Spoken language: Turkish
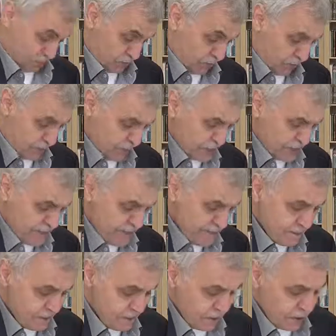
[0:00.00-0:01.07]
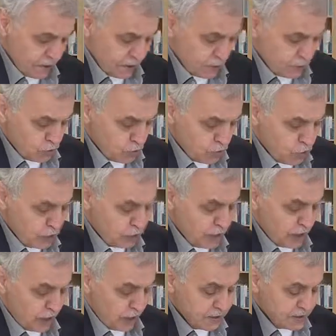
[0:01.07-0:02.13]
vakıfsan küçük
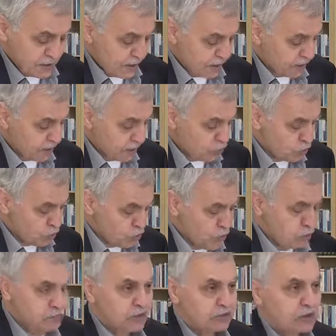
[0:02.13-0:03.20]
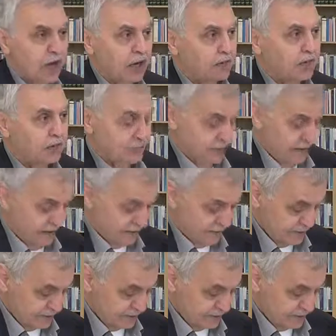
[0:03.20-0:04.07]
bir haysiyetle, küçük bir davada,